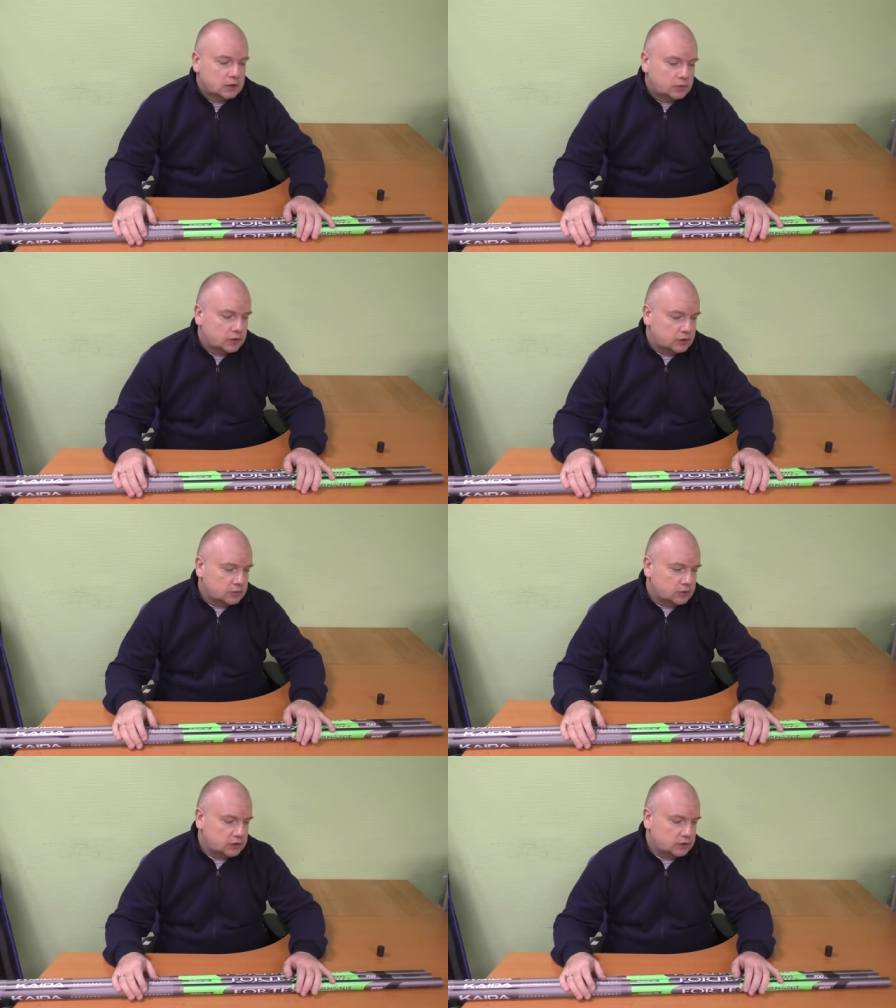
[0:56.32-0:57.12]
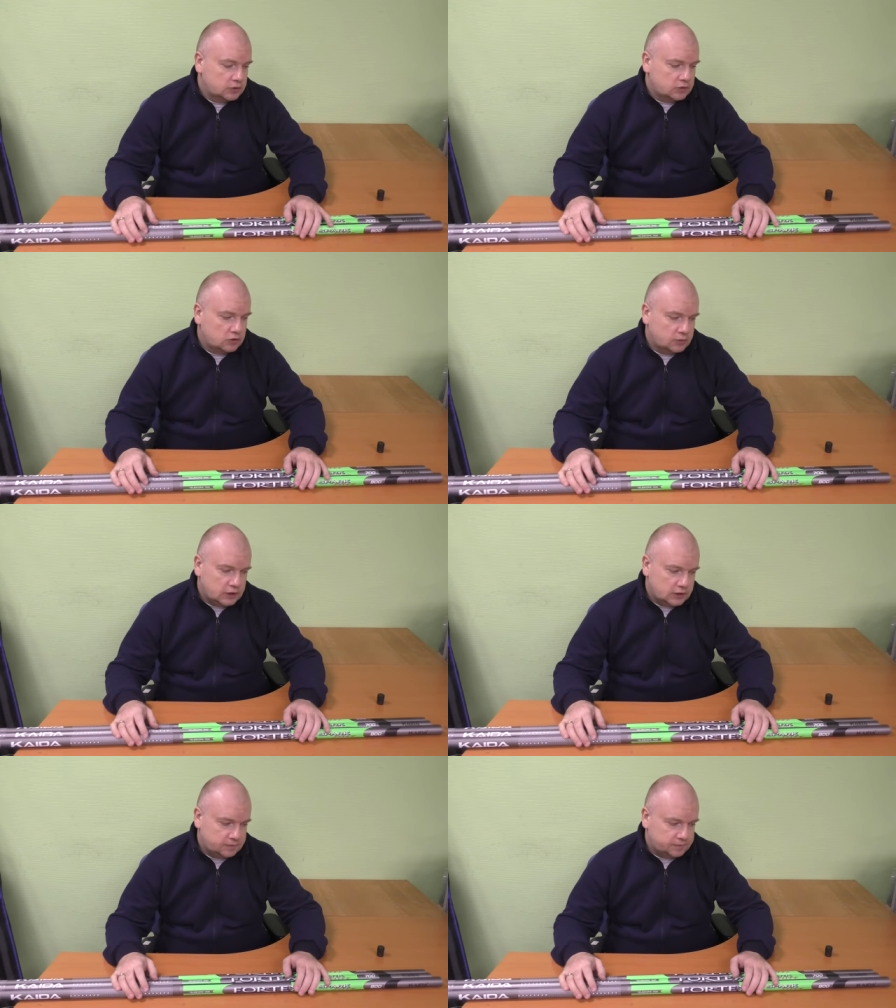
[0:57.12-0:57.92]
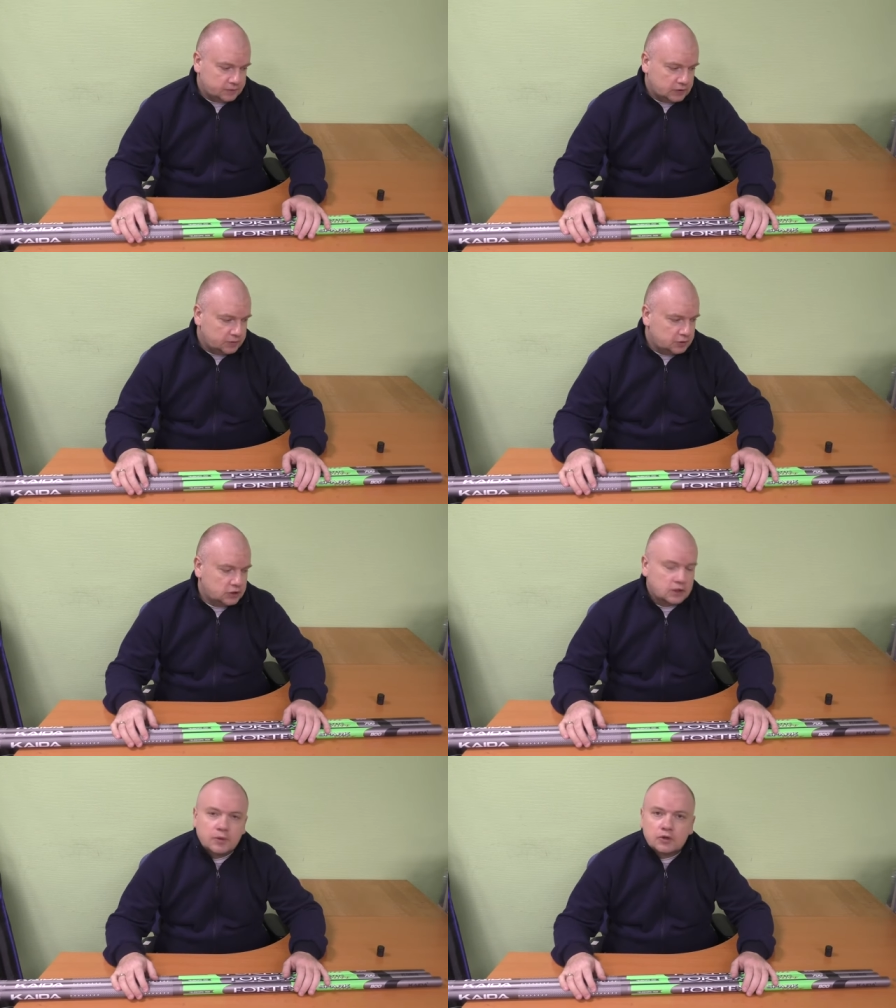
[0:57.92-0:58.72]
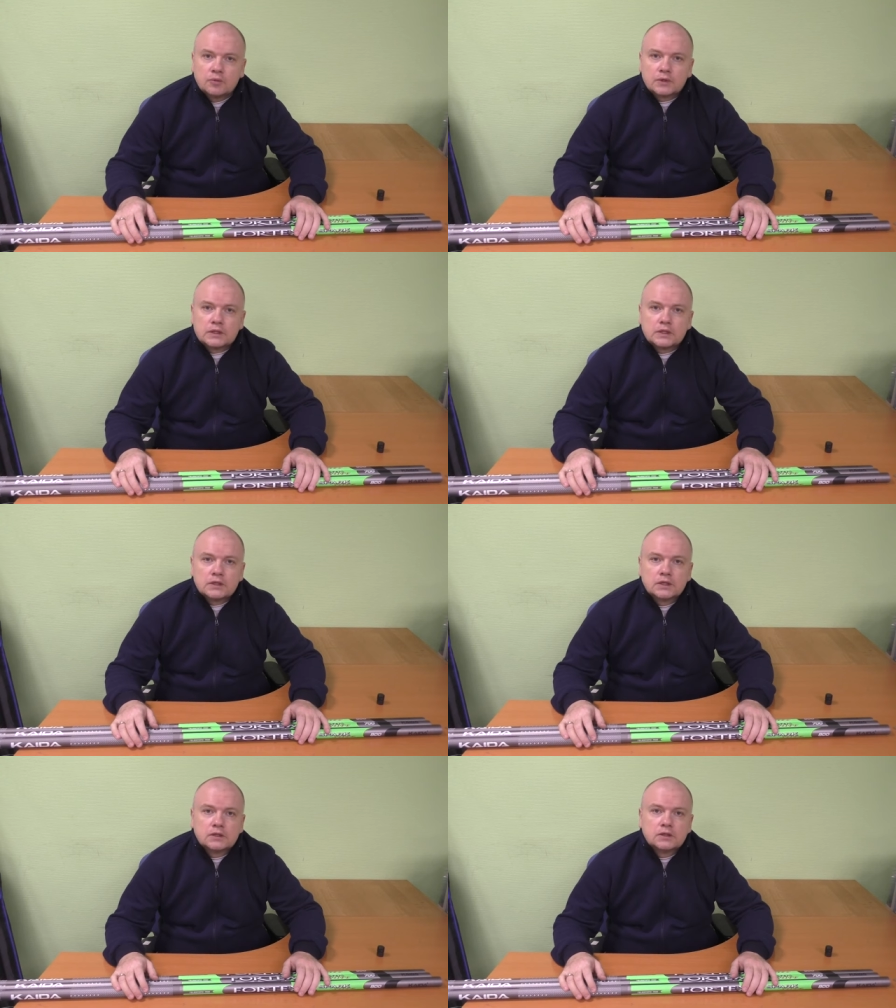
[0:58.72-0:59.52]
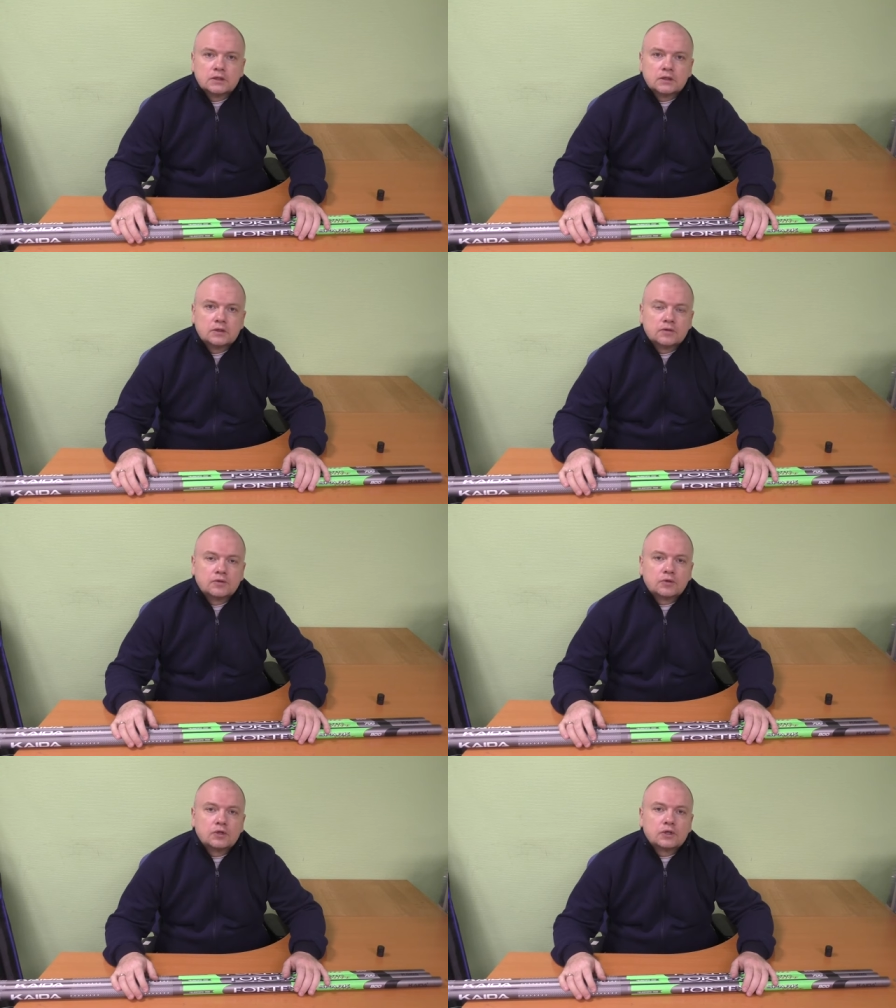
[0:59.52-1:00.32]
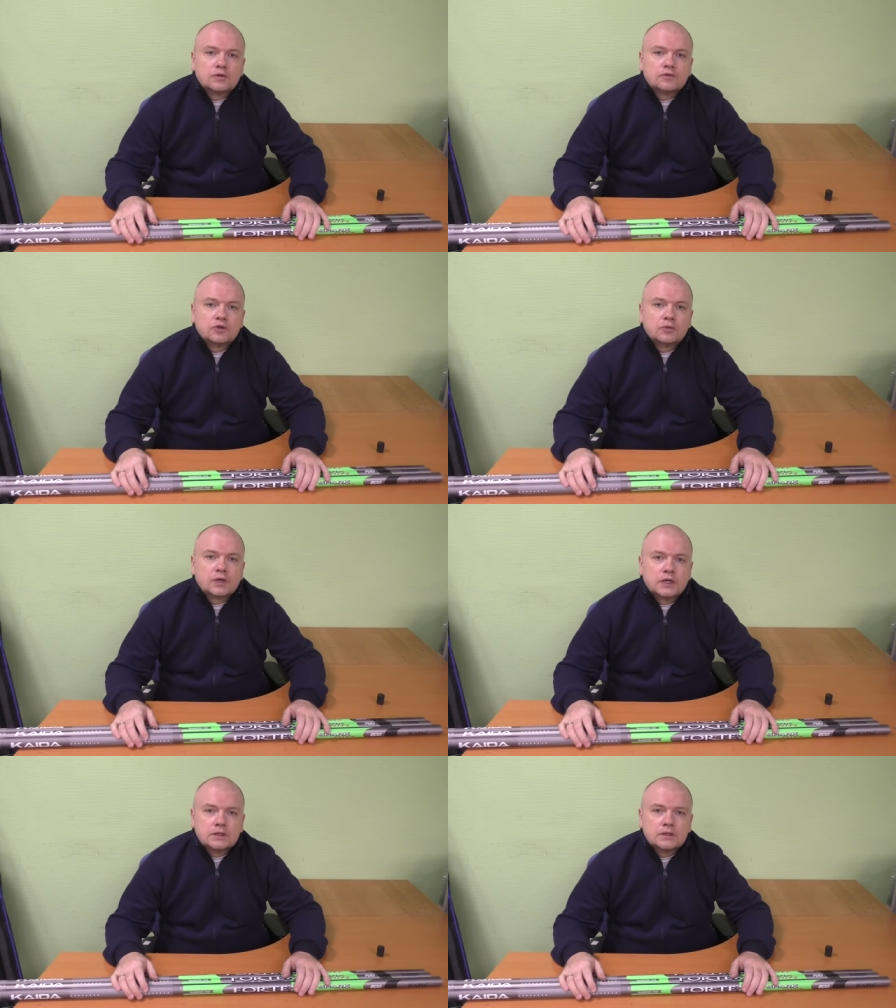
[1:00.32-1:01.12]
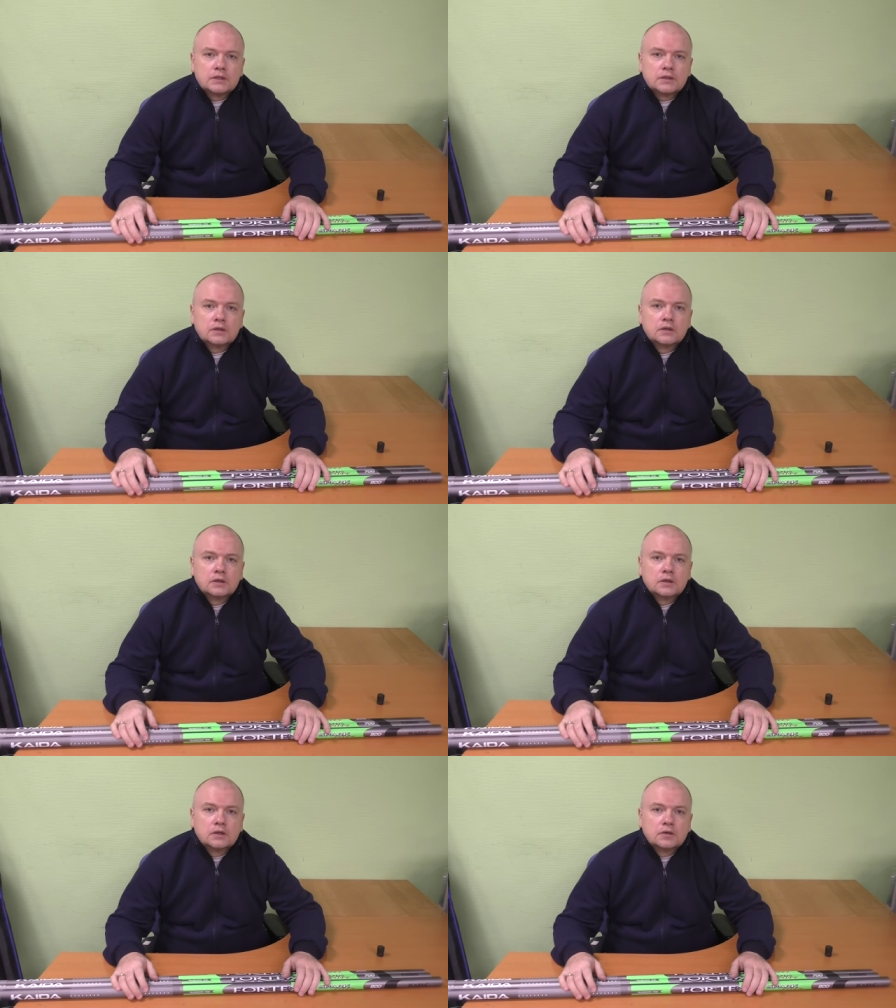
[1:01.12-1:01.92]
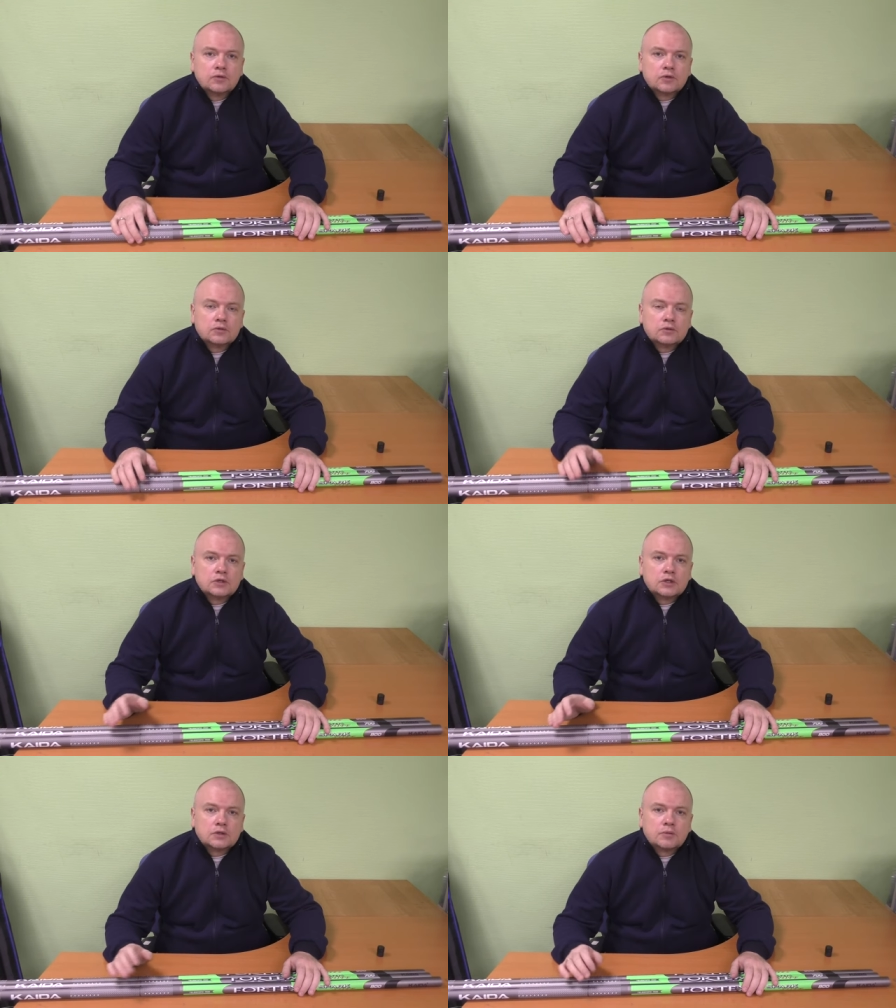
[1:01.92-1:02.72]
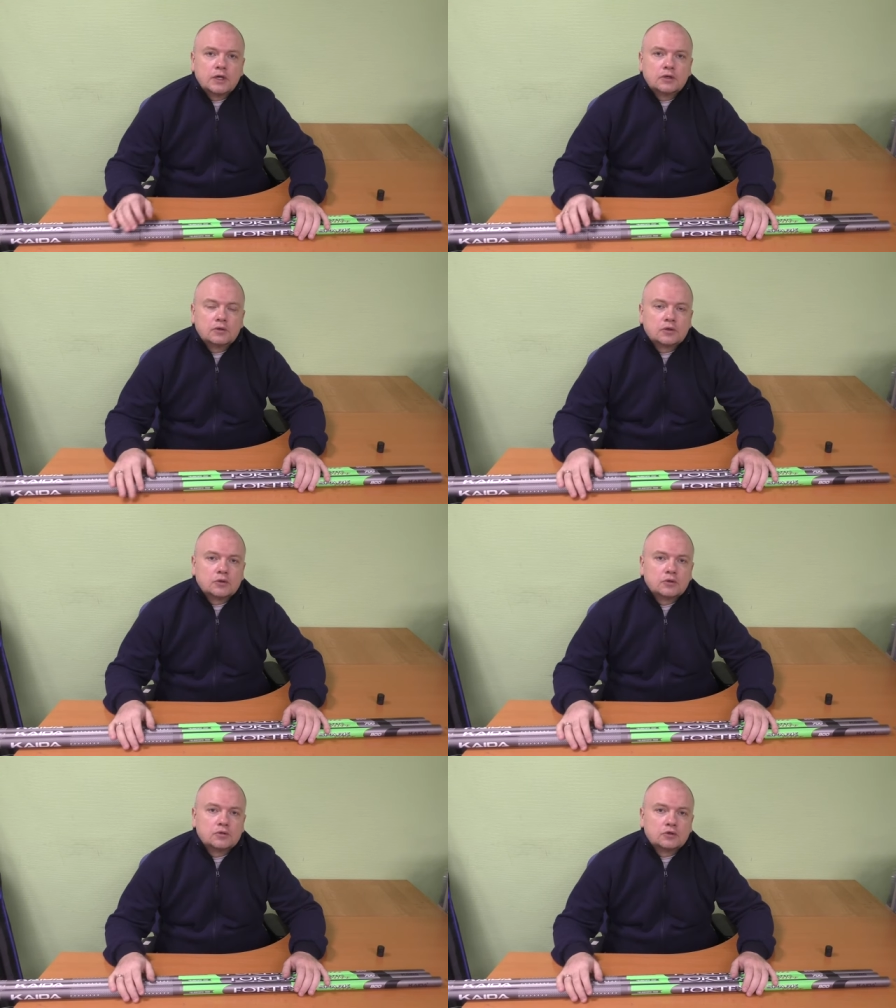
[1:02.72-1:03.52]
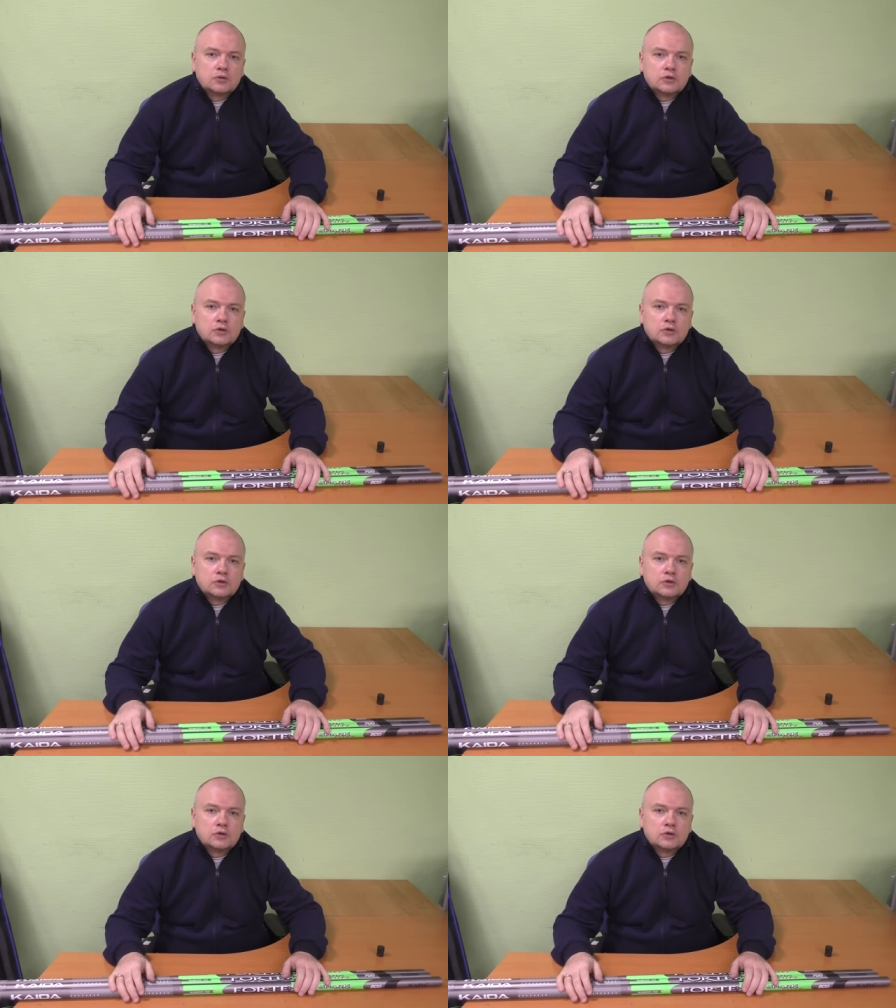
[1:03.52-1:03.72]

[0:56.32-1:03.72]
Поэтому, одним словом, я обещал потом рассказать э, в ролике, в чем разница. Вот, но сейчас маленькую такую вот